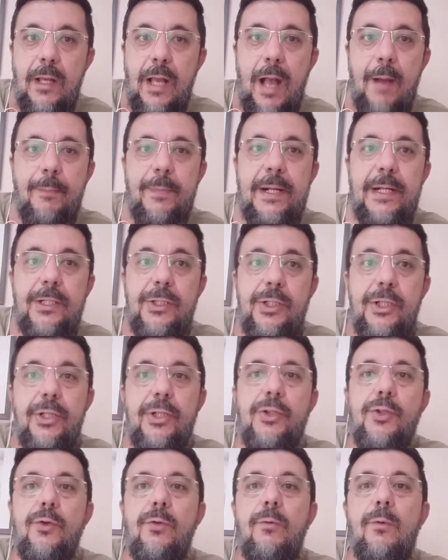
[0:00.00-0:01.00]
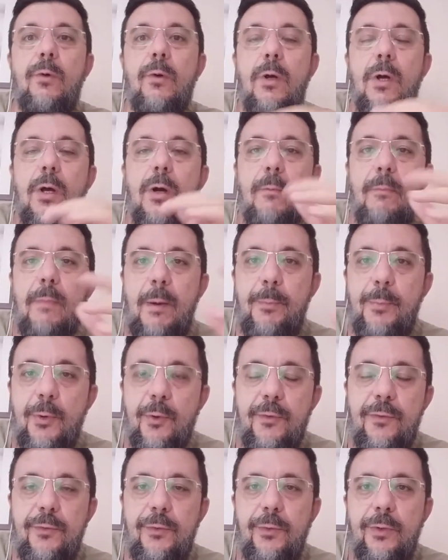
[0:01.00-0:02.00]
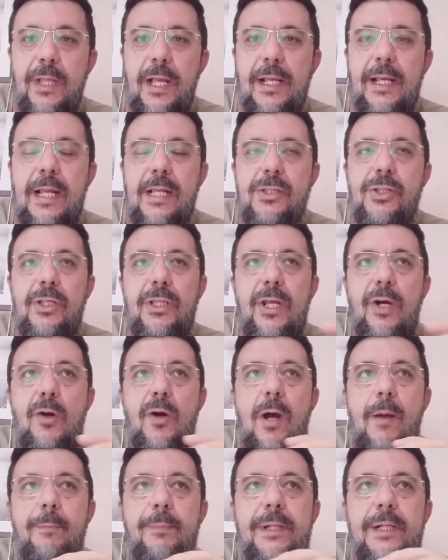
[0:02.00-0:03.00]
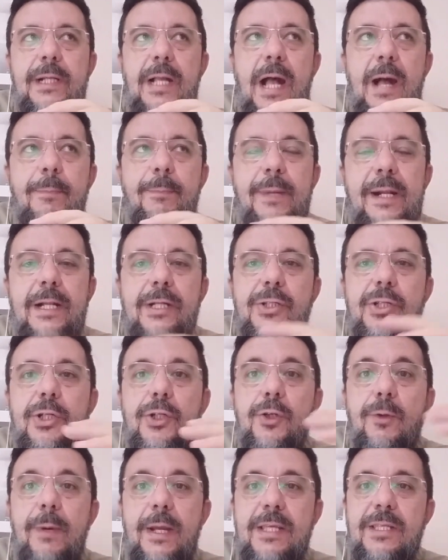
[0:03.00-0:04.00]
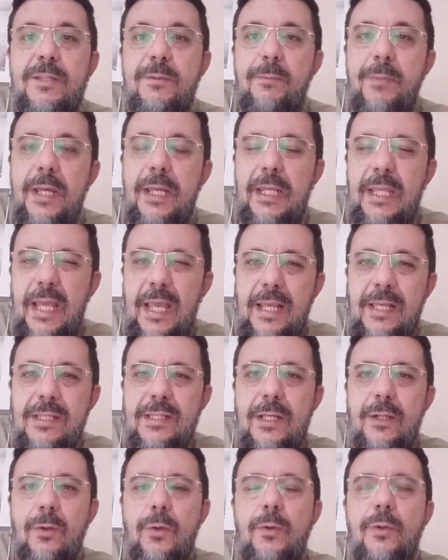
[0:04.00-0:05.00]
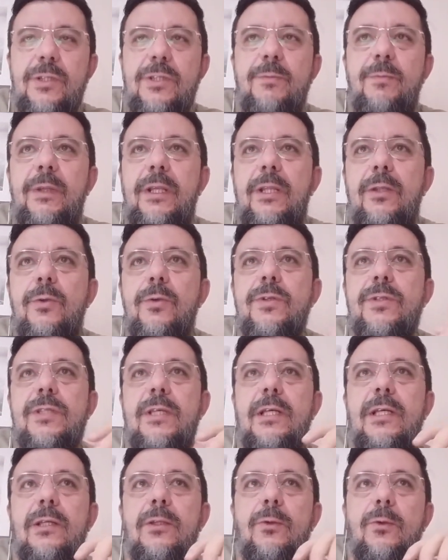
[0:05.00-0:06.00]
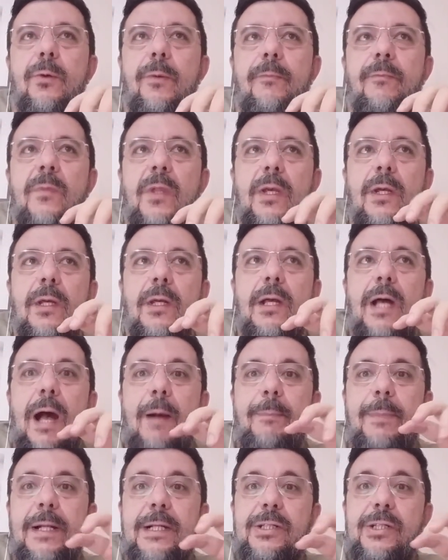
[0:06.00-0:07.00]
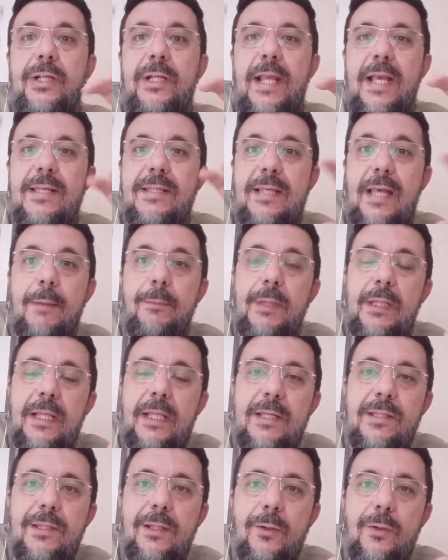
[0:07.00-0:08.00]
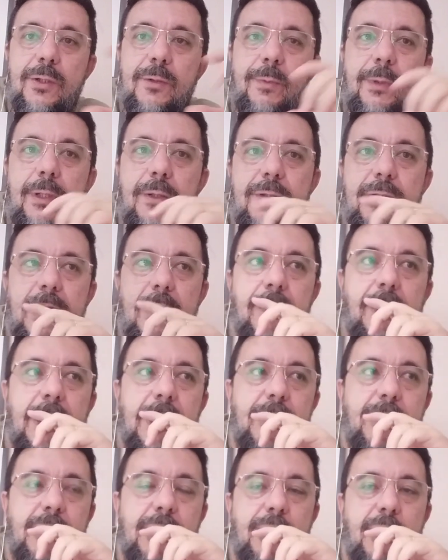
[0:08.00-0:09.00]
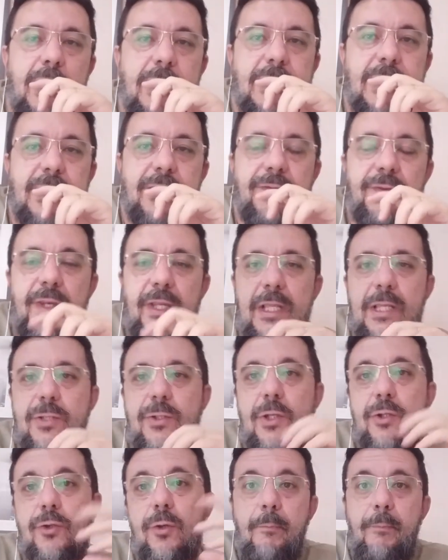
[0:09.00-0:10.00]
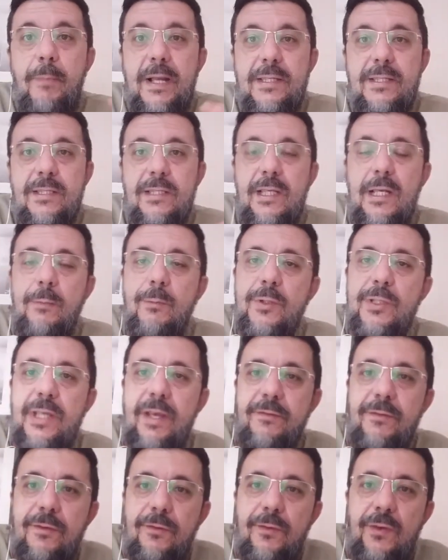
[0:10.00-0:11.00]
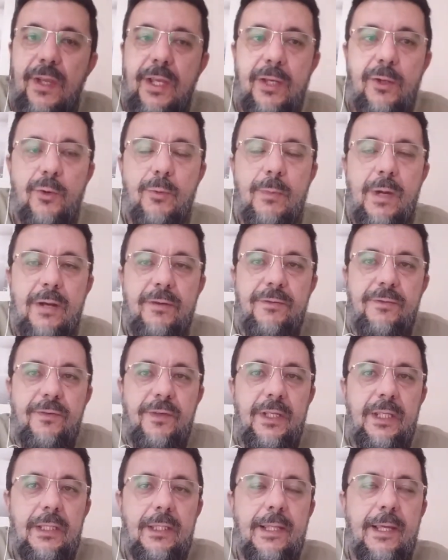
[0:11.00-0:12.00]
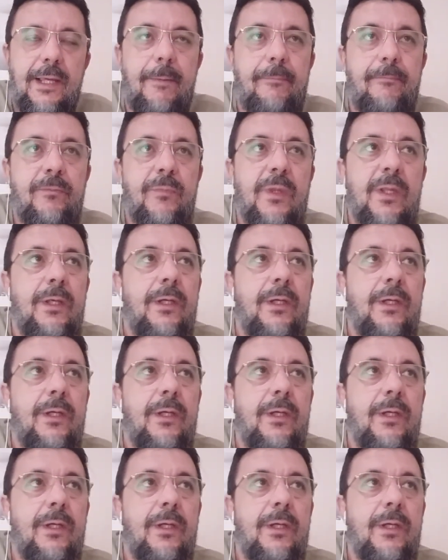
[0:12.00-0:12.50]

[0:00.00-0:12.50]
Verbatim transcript: a partir de um, uma profunda gratidão, a, per, a partir de uma experiência com o Espírito Santo, a partir dessa habitação do Espírito Santo dentro de nossas vidas, nós passamos a viver uma vida